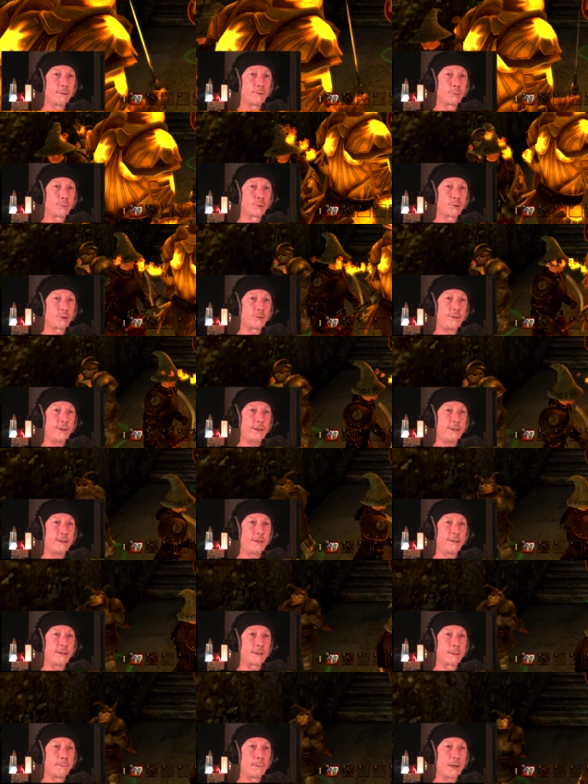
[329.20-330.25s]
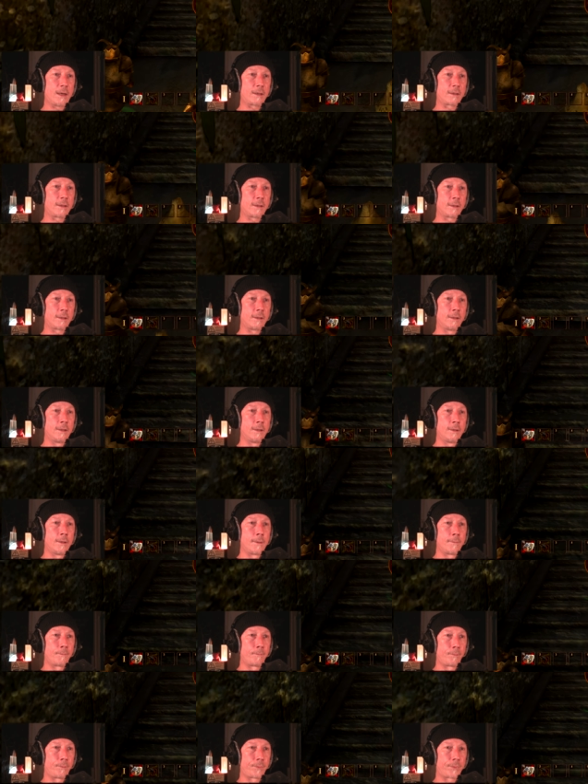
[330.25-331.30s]
so schwächlich gemacht hat,
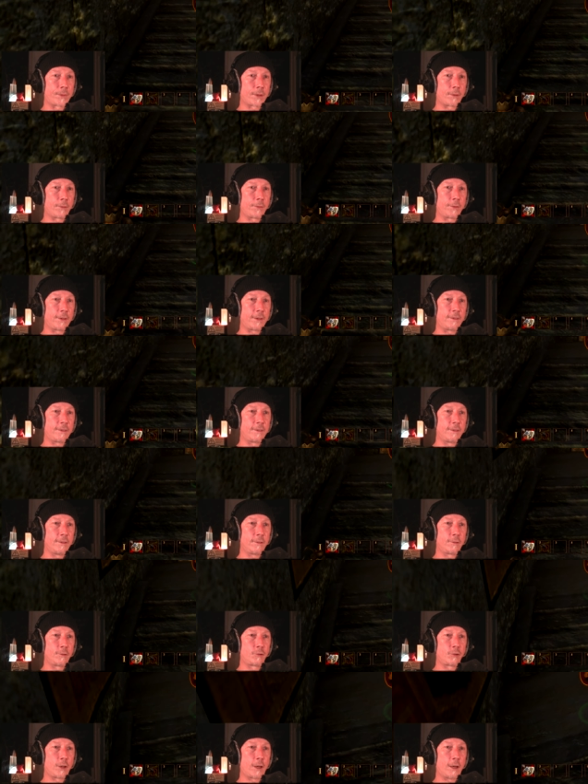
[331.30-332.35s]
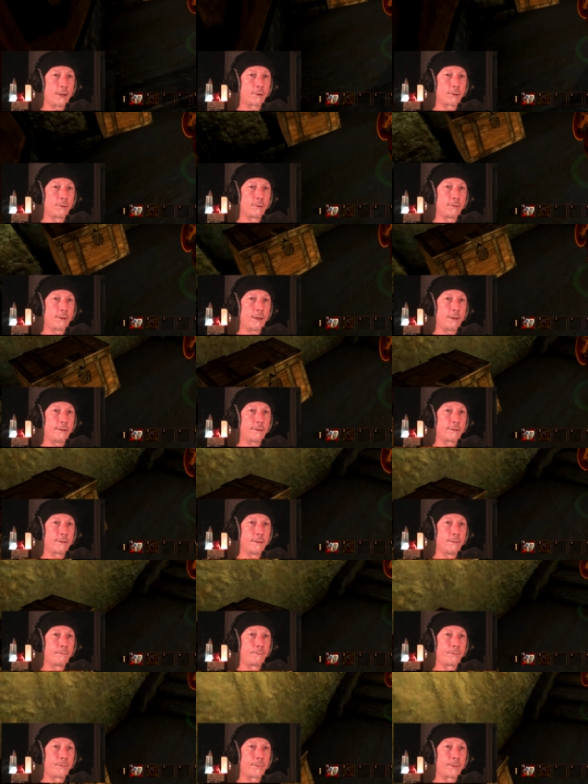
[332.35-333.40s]
auf sexistische Art und
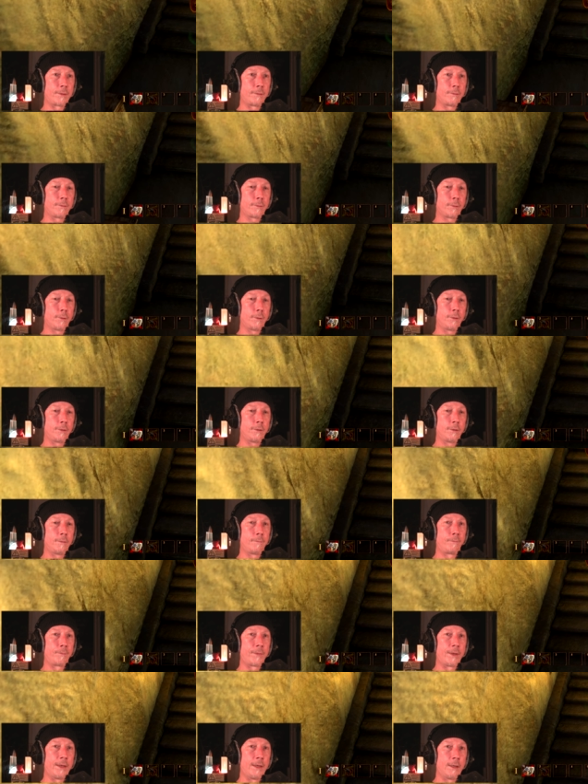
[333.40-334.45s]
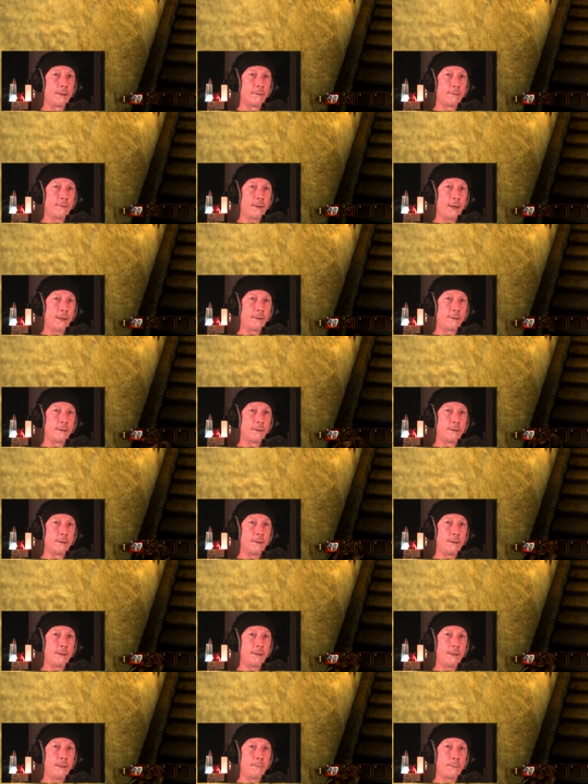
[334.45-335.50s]
Weise, Freunde, warte,
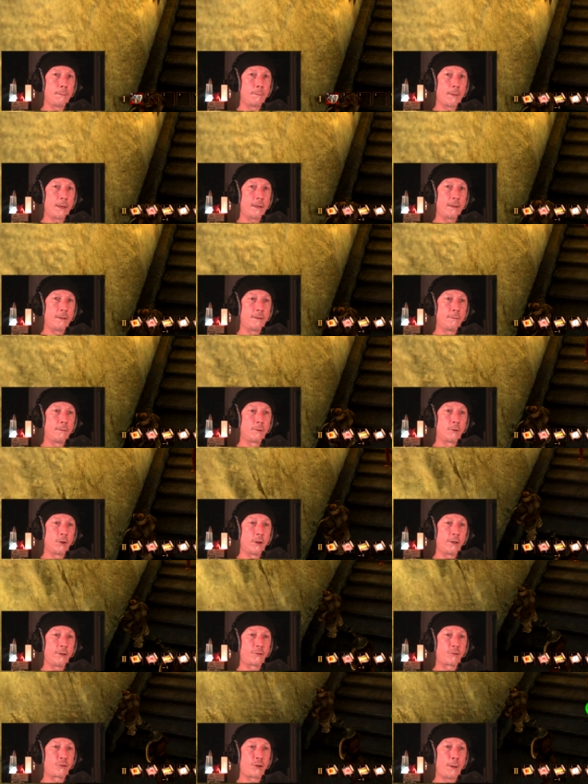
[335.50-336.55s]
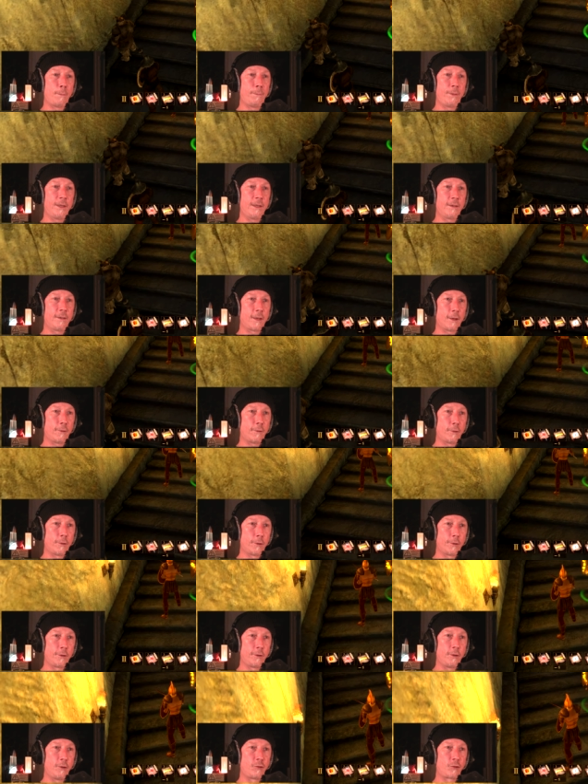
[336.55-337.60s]
ich nehme meinen Champion nach
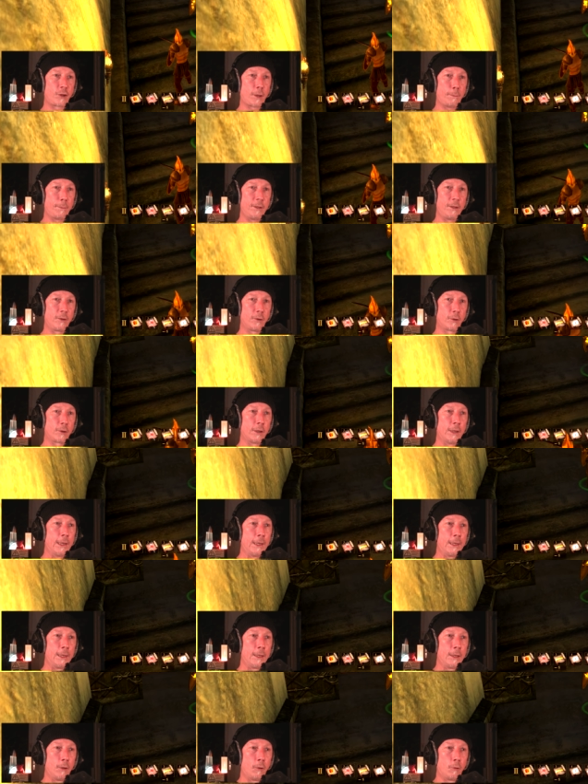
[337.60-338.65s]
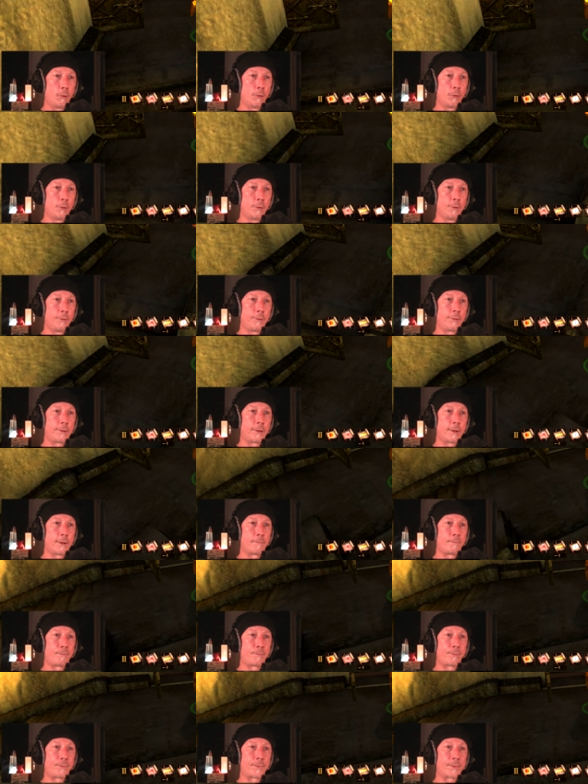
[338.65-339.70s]
vorne, den Champignon, und
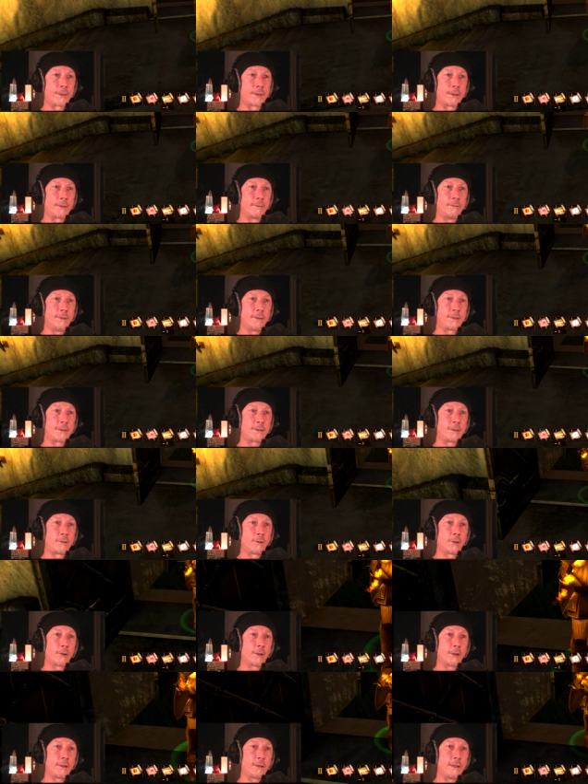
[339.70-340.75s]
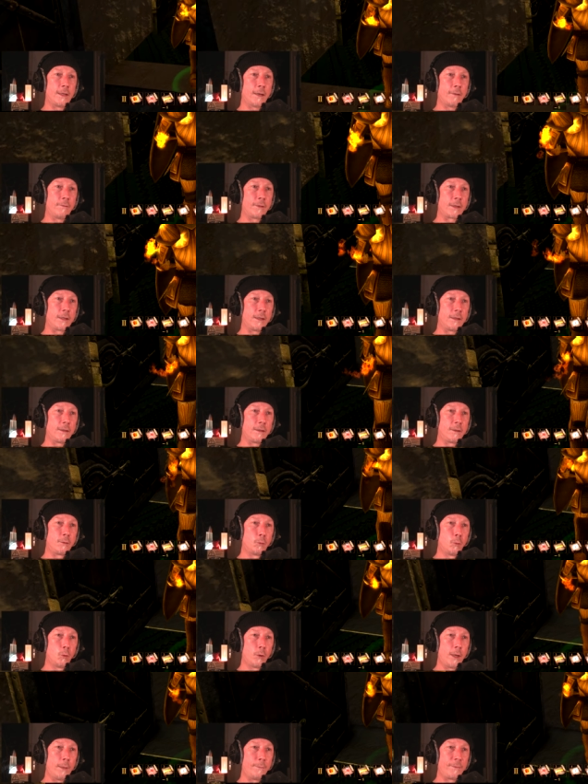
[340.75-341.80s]
ähm, wisst ihr noch, hier haben wir gegen die
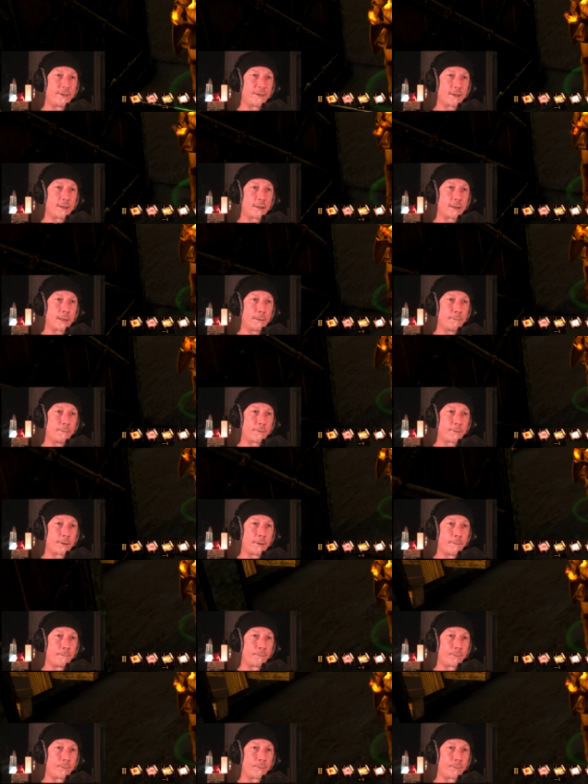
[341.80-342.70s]
Golemse gekämpft.